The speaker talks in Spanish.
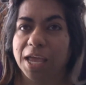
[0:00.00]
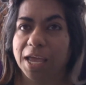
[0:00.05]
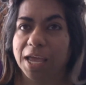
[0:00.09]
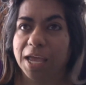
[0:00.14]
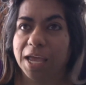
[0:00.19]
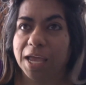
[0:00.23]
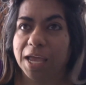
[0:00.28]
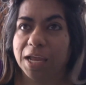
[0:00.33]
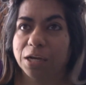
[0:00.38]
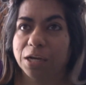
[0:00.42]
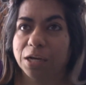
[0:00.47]

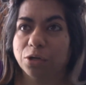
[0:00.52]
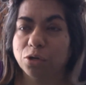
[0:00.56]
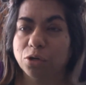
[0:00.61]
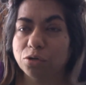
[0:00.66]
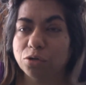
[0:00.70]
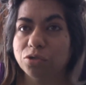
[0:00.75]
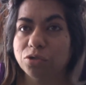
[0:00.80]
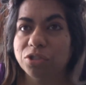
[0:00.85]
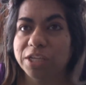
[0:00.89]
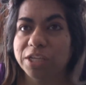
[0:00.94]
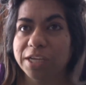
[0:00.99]
No
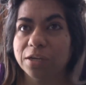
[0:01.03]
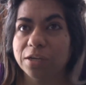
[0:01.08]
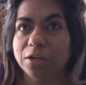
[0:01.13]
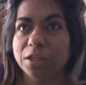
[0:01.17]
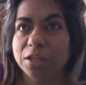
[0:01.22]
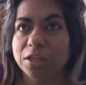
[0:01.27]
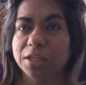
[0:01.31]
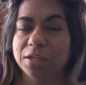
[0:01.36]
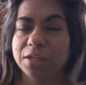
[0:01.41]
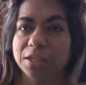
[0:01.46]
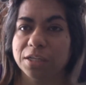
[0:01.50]
sé, ahorita
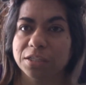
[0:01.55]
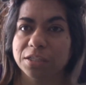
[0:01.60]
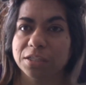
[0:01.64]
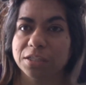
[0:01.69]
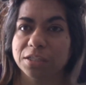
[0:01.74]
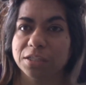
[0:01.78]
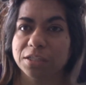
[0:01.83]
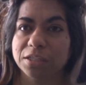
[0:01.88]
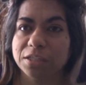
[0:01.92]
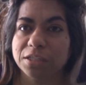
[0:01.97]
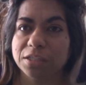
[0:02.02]
necesito que
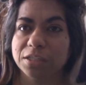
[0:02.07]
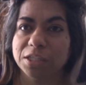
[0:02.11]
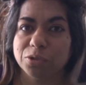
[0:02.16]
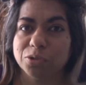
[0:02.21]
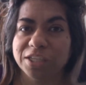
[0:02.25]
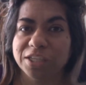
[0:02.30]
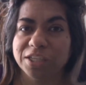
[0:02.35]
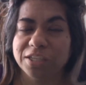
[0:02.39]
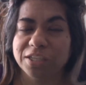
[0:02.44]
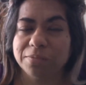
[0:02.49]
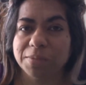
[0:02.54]
ustedes me
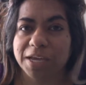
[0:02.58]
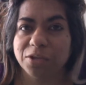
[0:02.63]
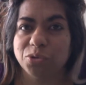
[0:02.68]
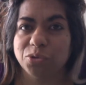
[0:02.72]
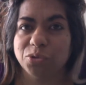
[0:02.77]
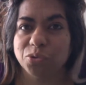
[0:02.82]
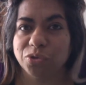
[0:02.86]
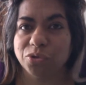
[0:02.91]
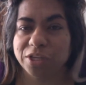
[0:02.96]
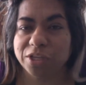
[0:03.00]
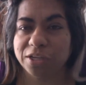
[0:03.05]
ayuden,
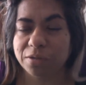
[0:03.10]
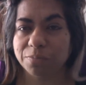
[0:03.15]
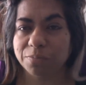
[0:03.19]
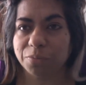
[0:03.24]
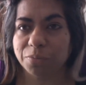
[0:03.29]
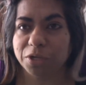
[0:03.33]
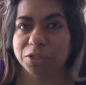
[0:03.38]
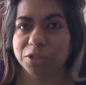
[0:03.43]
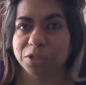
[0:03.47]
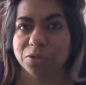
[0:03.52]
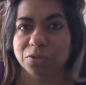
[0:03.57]
por eso no
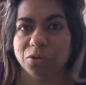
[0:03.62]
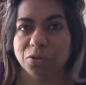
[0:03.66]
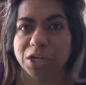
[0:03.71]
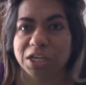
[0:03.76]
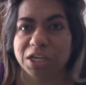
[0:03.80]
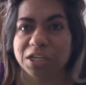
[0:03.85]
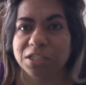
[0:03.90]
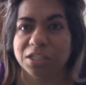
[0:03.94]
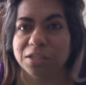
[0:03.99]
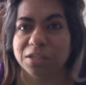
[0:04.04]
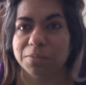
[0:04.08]
han
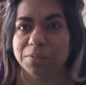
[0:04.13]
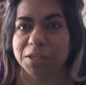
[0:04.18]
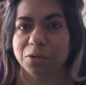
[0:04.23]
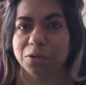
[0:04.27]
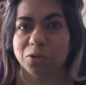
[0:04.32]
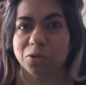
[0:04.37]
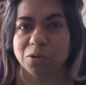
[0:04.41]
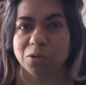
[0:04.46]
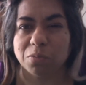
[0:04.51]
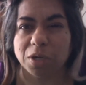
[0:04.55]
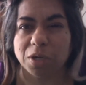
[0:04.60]
recibido como
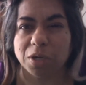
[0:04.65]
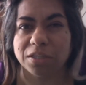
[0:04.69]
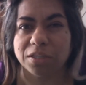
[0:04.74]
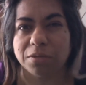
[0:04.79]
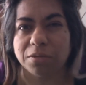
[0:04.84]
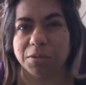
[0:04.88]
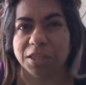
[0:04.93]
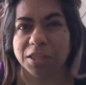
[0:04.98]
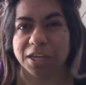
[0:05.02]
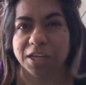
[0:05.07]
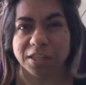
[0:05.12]

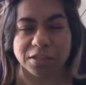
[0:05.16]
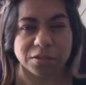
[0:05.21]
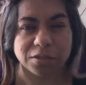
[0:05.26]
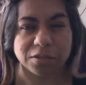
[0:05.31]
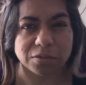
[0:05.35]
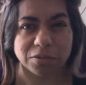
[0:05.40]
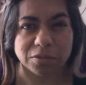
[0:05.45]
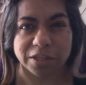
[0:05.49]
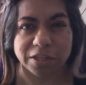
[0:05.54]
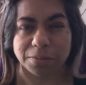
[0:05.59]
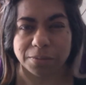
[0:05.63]
actividades
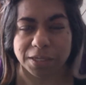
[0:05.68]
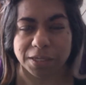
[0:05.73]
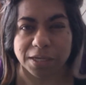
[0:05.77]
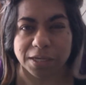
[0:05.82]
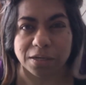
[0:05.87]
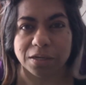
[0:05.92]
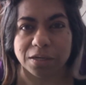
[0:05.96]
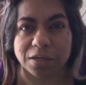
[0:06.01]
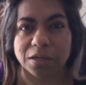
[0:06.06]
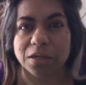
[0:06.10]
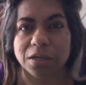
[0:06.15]
todavía,
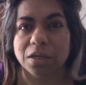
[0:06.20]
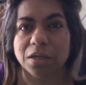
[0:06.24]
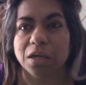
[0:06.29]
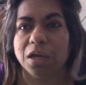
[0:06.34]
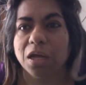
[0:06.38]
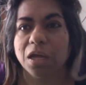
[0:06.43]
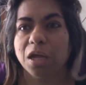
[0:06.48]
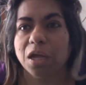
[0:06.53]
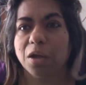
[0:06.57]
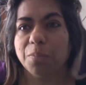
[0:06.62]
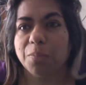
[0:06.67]

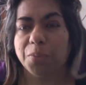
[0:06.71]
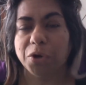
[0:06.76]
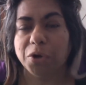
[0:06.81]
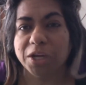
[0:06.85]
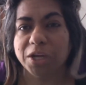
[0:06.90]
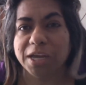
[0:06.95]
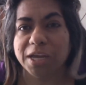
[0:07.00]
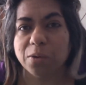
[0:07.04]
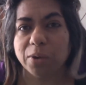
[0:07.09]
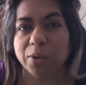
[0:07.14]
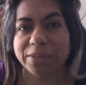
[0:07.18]
porque
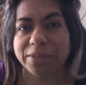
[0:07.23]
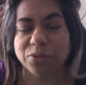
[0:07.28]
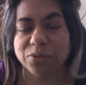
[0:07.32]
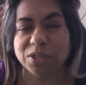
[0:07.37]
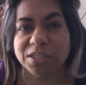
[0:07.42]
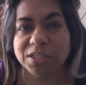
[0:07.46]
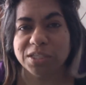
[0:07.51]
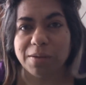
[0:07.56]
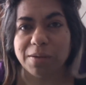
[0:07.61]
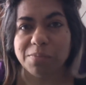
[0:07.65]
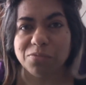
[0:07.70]
cuando
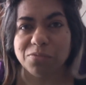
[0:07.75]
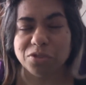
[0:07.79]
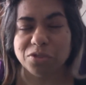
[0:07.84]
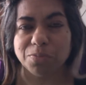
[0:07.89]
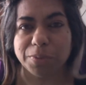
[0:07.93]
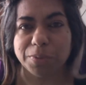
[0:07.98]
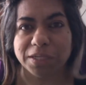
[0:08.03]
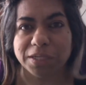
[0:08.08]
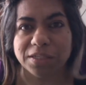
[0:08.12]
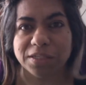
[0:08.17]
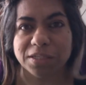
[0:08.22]
estábamos
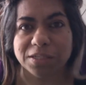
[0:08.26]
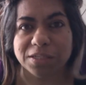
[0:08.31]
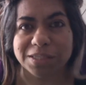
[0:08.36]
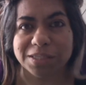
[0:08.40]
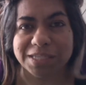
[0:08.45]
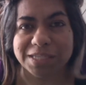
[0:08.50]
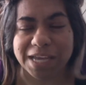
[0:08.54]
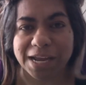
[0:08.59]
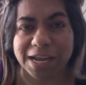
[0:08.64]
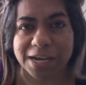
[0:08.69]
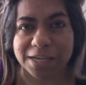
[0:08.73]

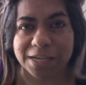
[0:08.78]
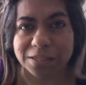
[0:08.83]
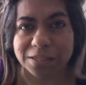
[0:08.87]
presenciales,